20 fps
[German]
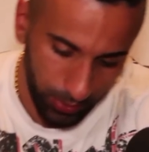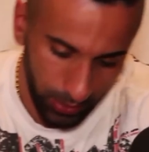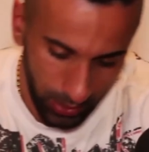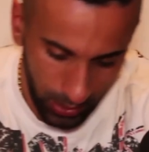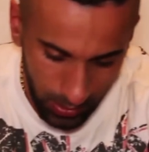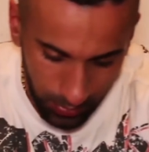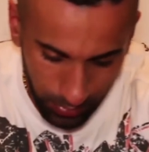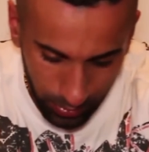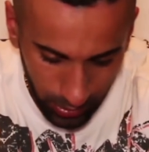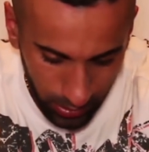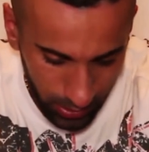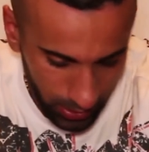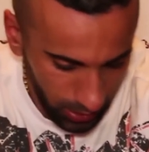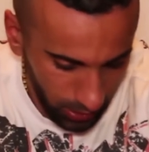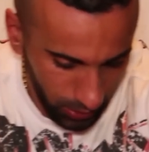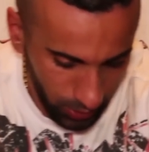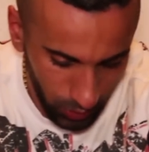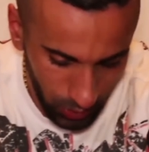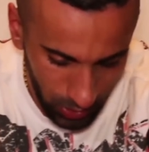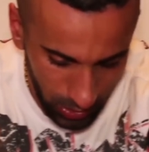PA Sports,
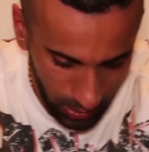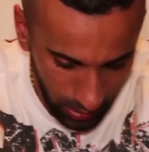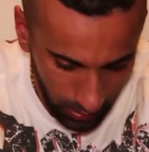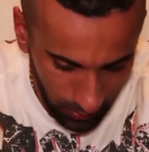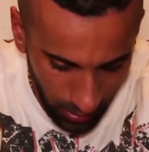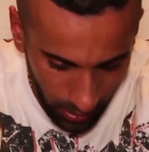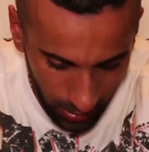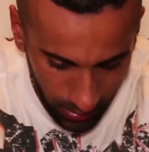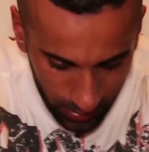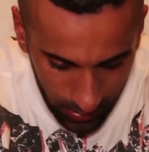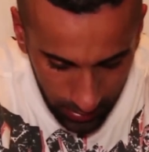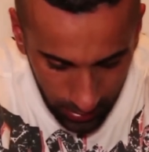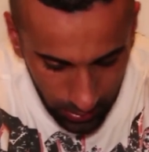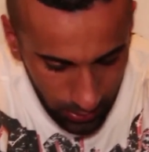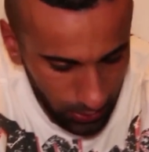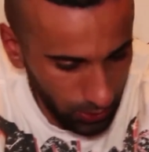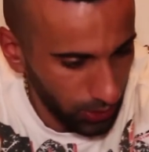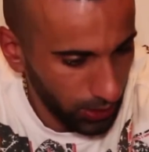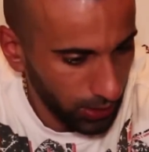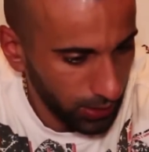Yakuza, da werden jetzt
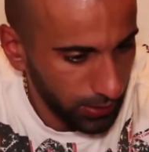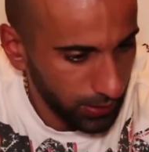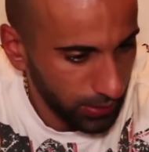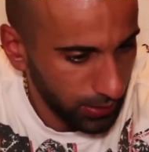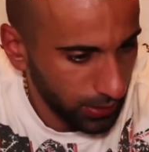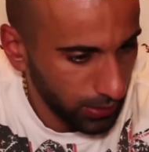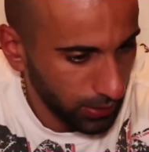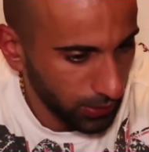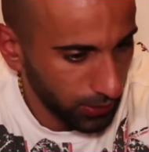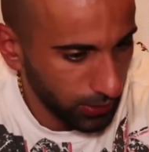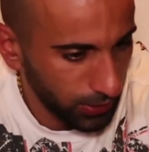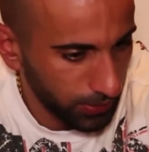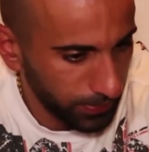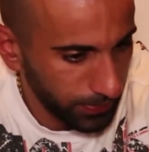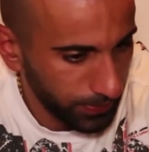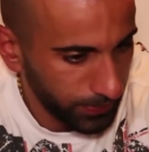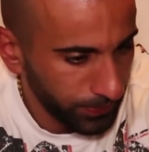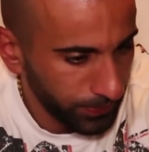richtig krasse Sachen kommen.